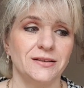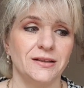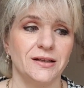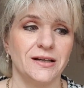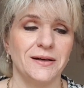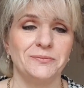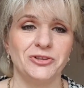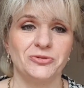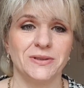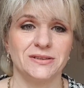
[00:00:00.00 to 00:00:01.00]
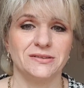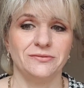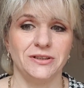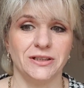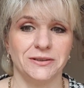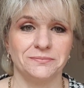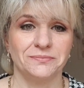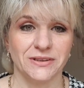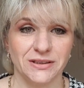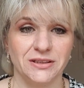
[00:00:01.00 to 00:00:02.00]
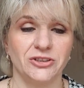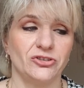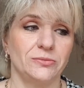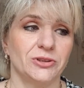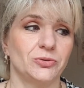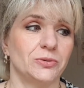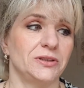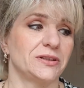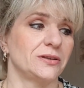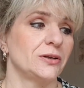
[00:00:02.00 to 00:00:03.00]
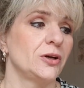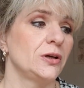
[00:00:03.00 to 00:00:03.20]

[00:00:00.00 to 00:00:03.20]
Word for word: da kamen die Schmerzen wieder. Richtig schlimme Koliken.